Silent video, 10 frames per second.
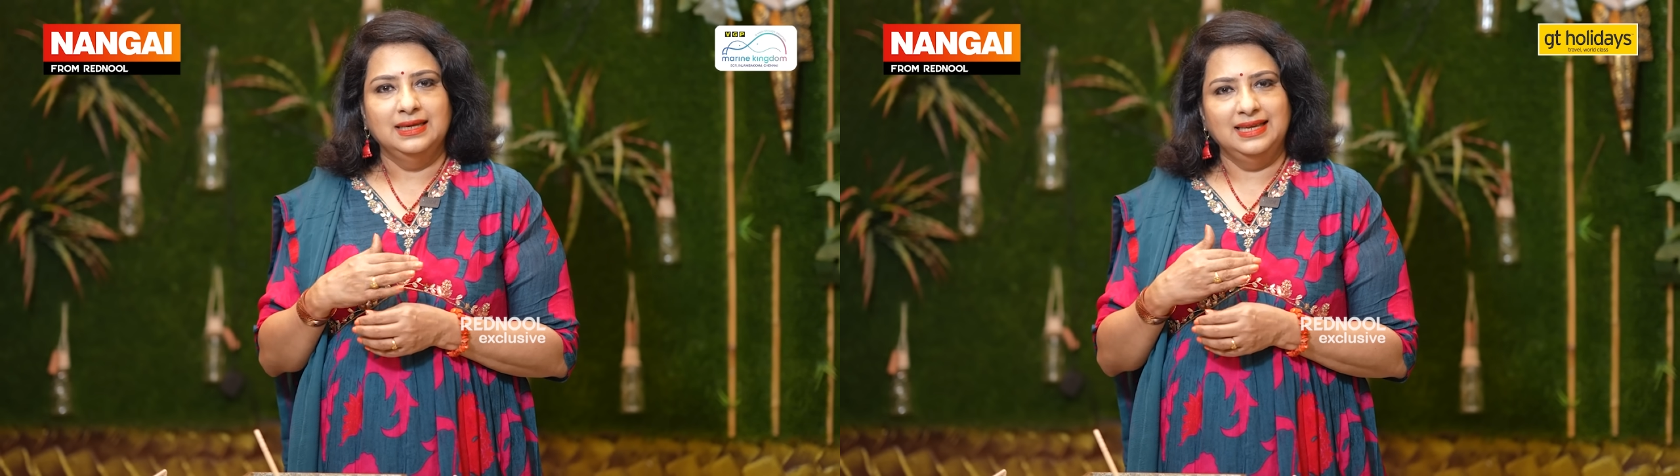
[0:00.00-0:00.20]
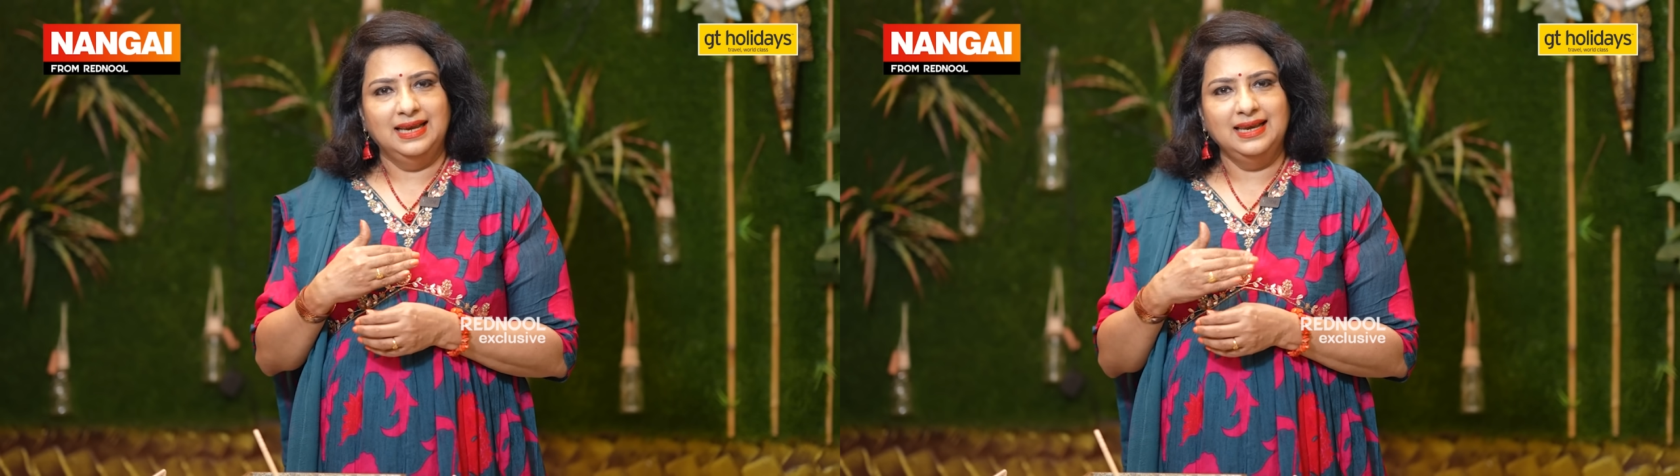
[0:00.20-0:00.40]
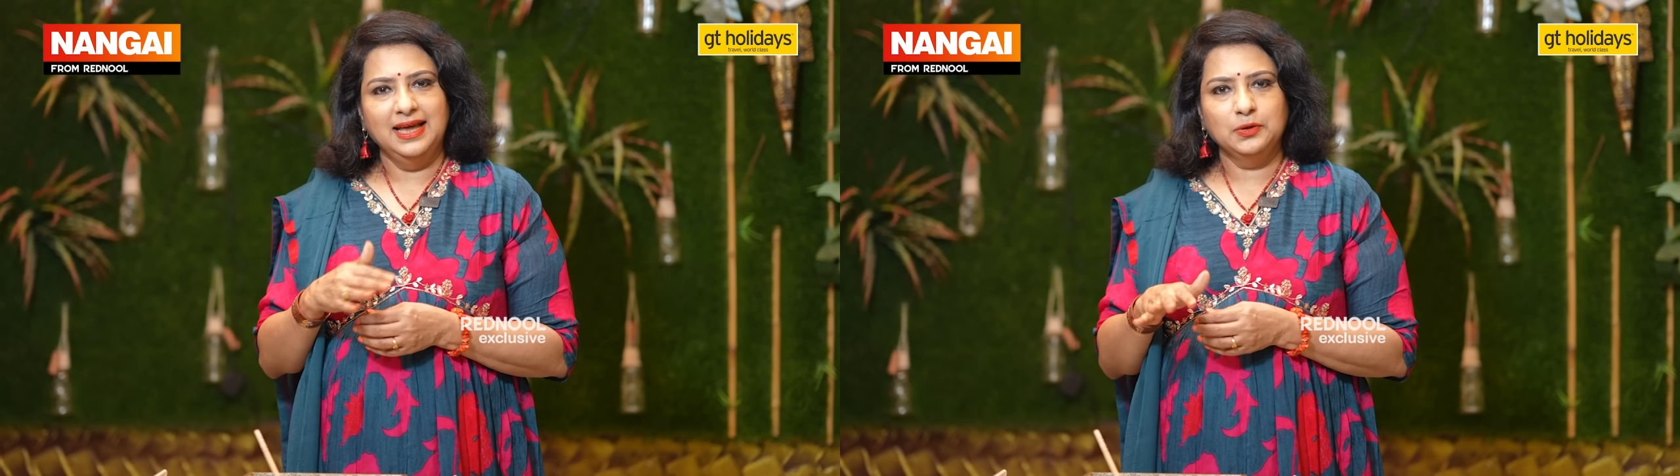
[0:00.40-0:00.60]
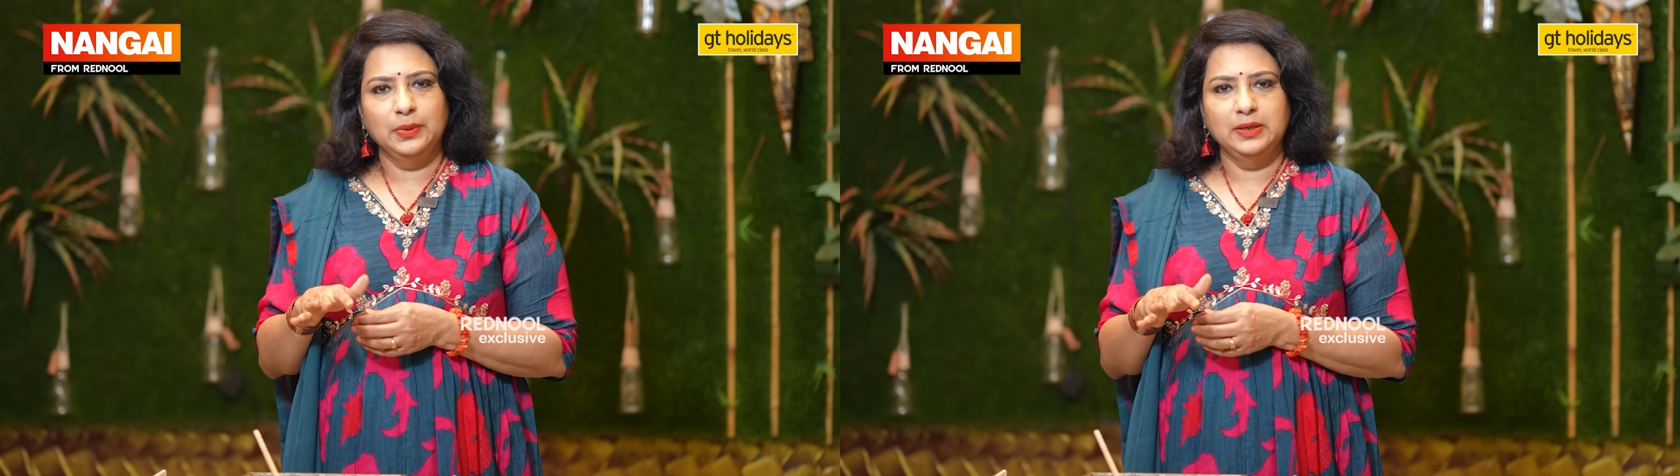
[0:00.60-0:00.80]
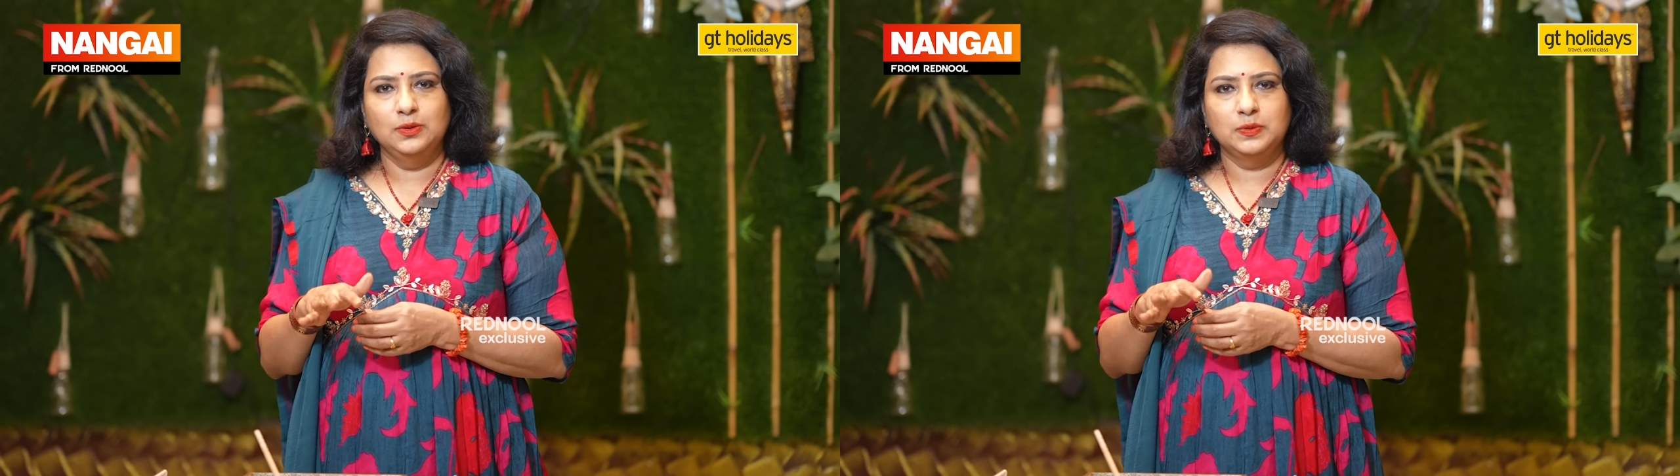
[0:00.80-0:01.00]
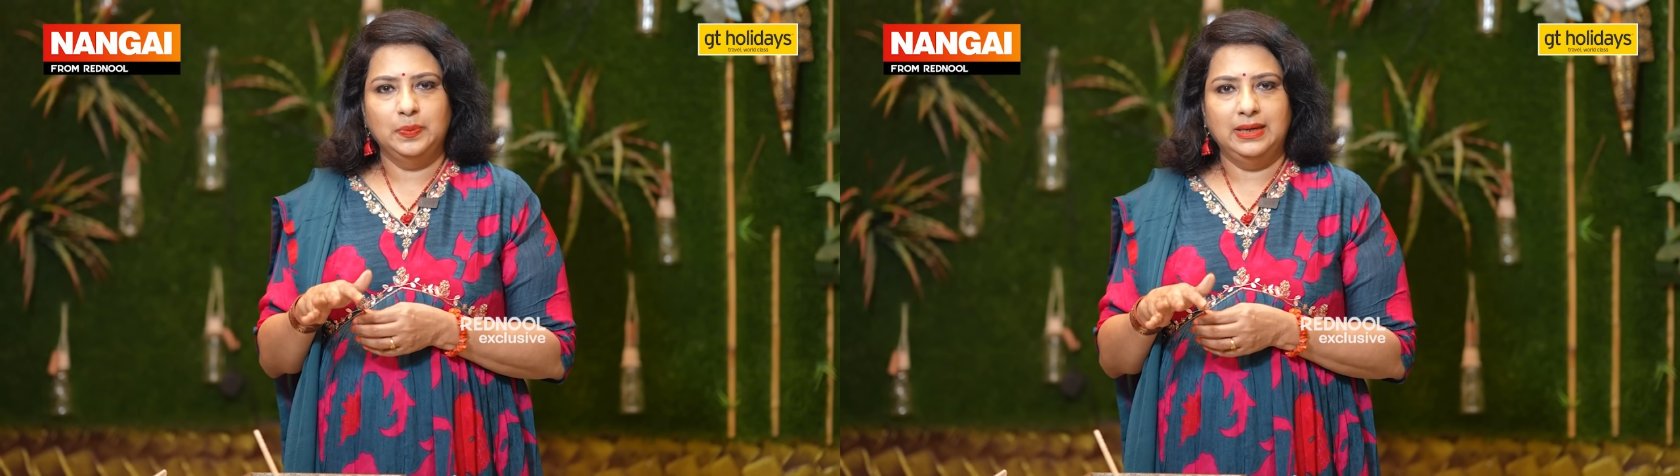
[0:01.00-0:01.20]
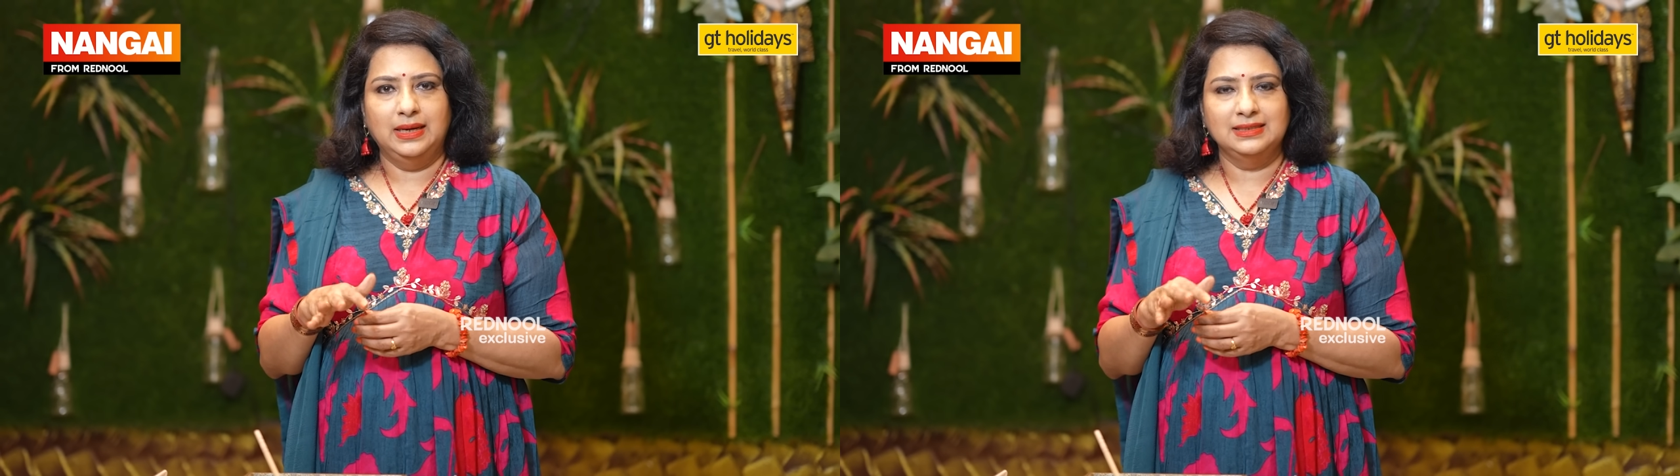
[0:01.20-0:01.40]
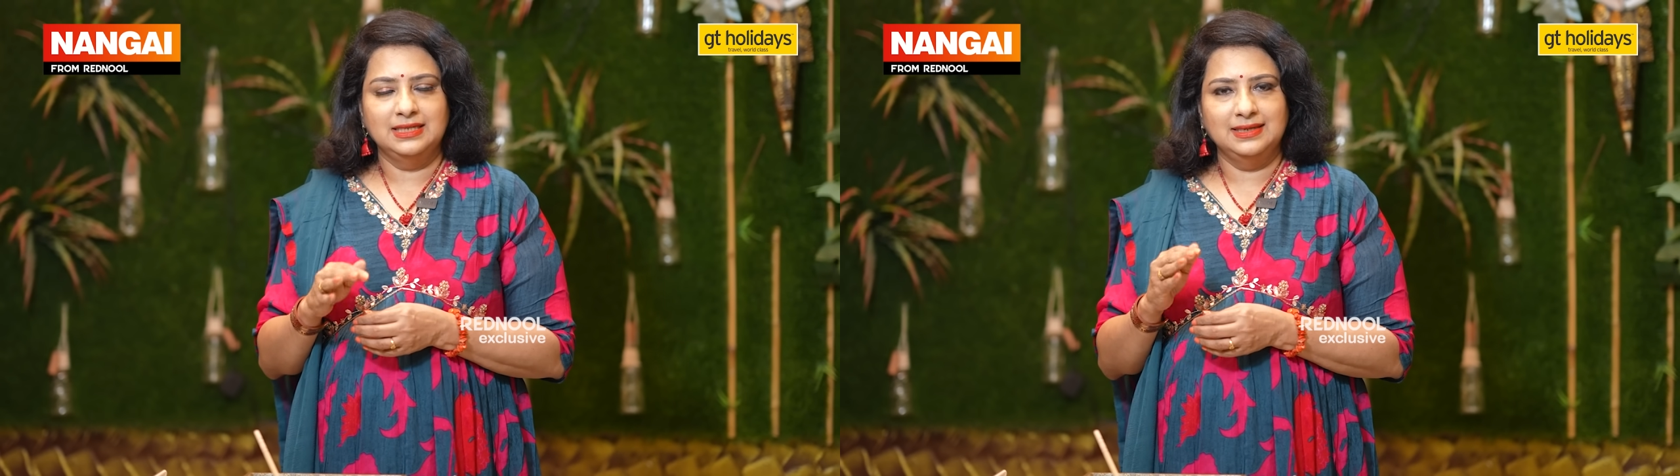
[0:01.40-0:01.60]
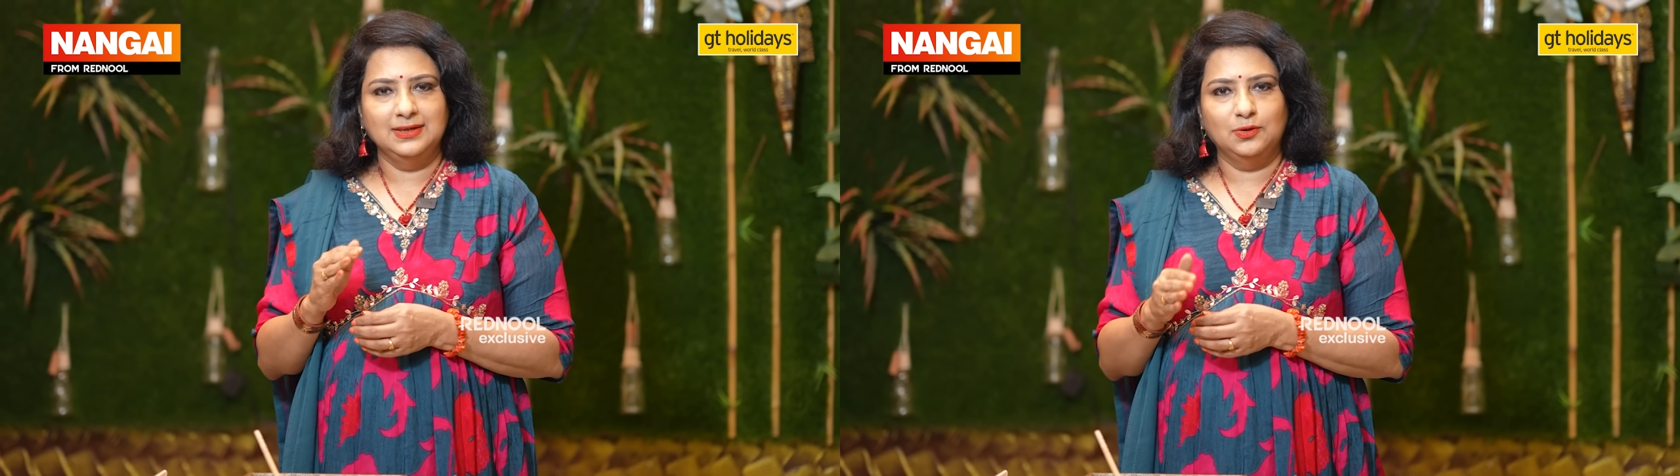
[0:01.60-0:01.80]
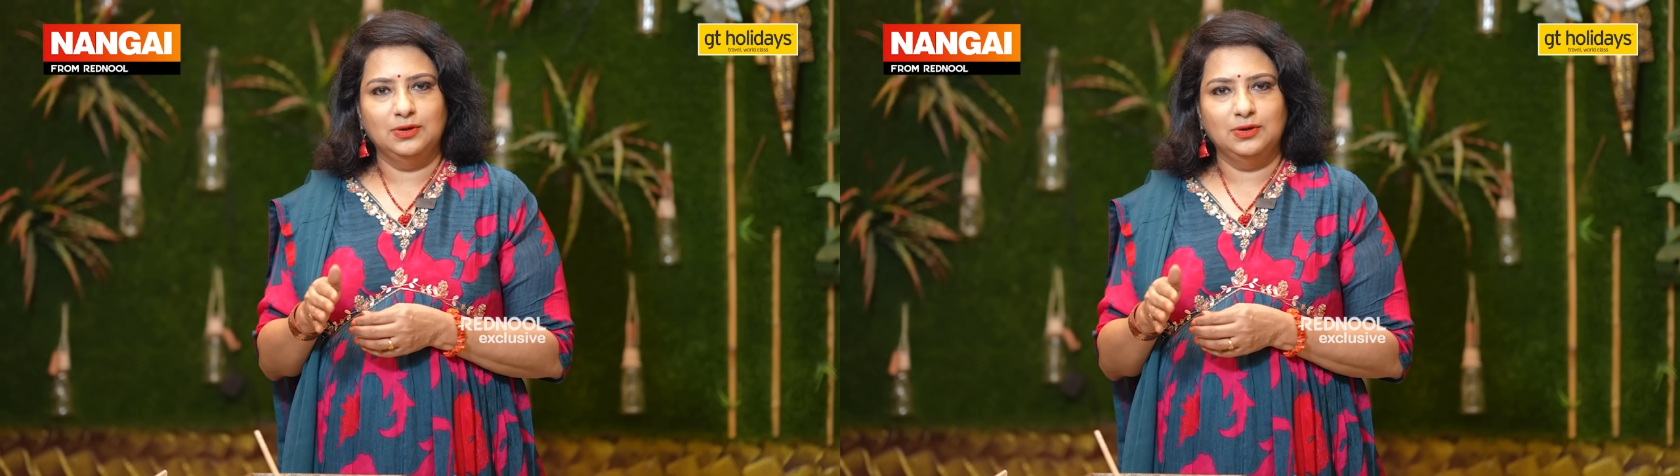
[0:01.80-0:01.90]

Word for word: இது எல்லாருக்குமே யூஸ் பண்ணலாம் சின்ன